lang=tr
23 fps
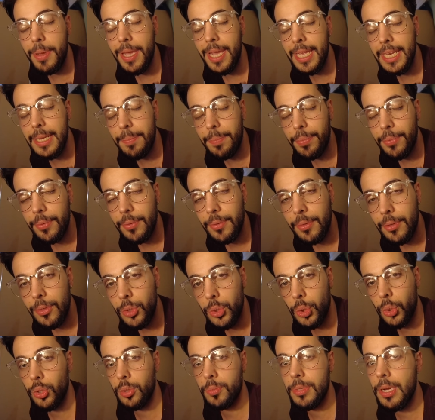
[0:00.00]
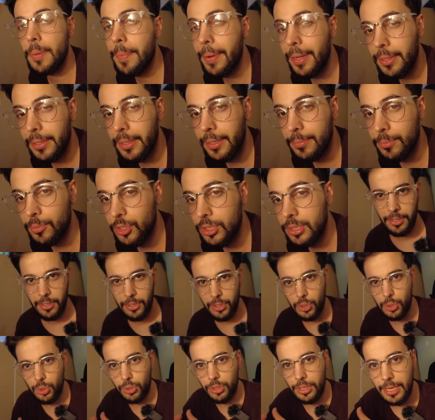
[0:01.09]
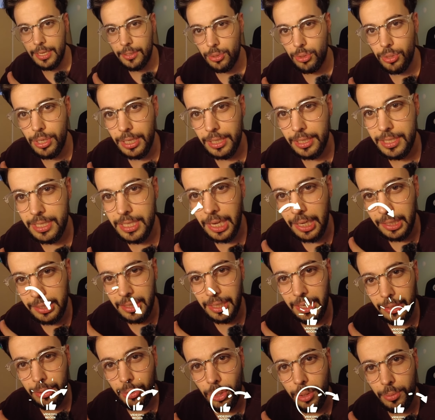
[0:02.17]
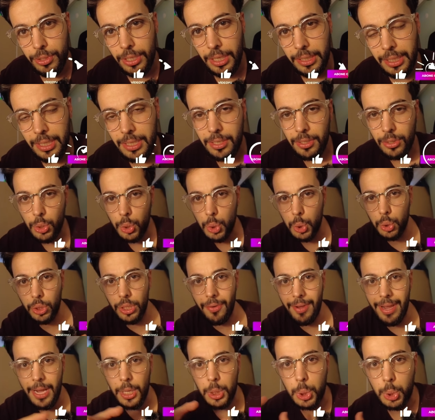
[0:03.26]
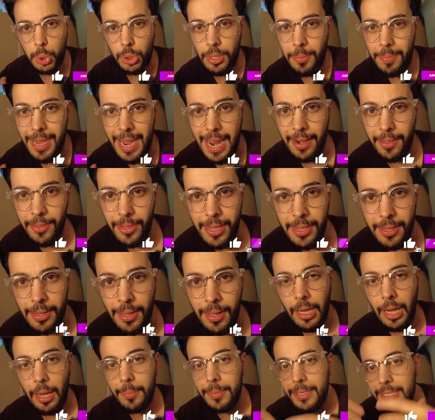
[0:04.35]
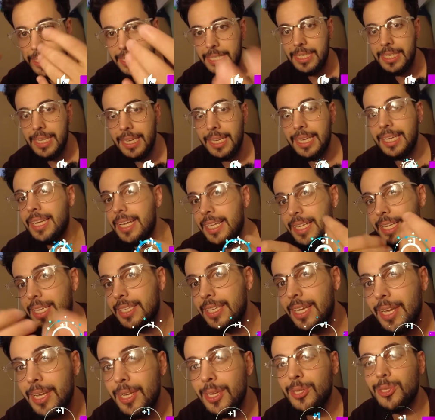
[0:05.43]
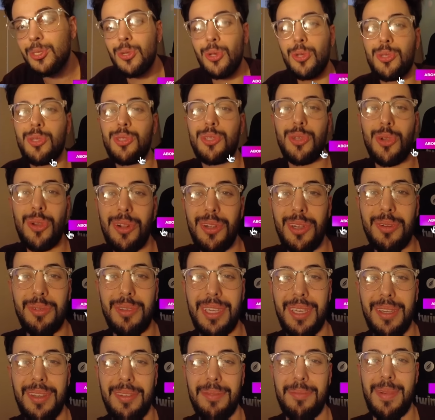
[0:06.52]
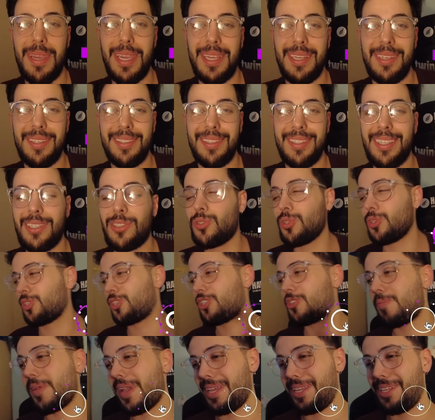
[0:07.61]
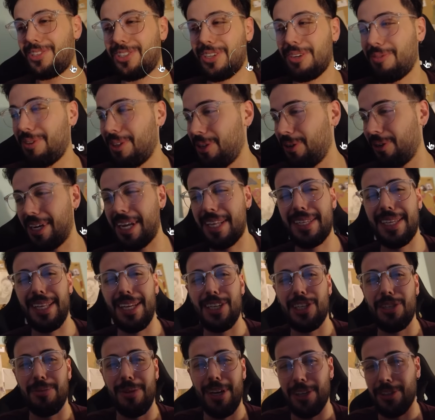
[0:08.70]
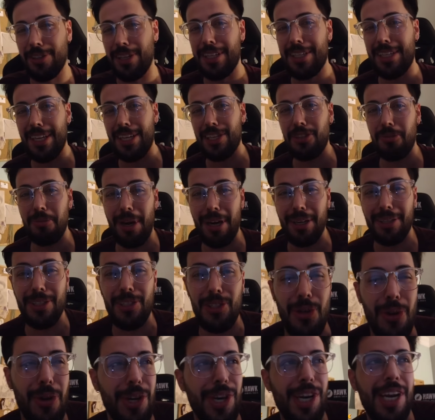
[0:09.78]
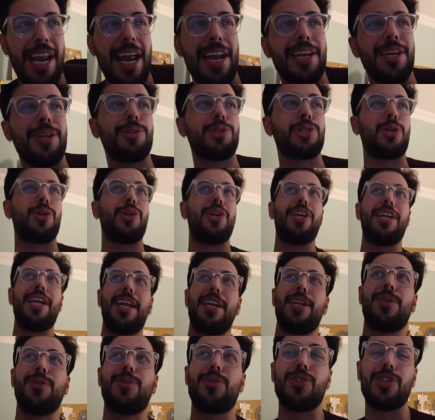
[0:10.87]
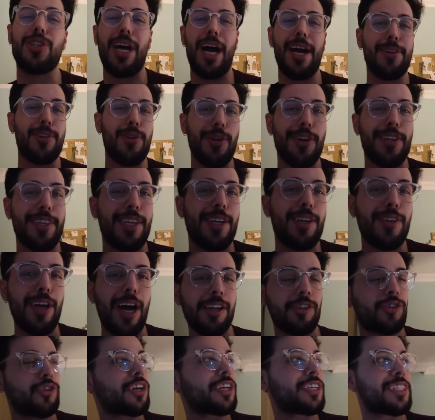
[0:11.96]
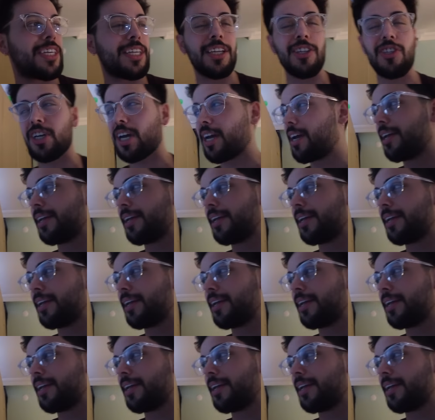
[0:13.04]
beğenip Yorum yapanlarmış. Şurada sürekli size hatırlatıyorum zaten. Şurada veya şurada bir yerde. Ama size yine de sözü söylüyorum ki beğenin diye. Çünkü siz beğenince videonun etkileşimi artıyor. Etkileşim artınca önerilenleri düşüyor. Önerilenleri düşüyor. Daha çok izlenir. Daha çok izlenince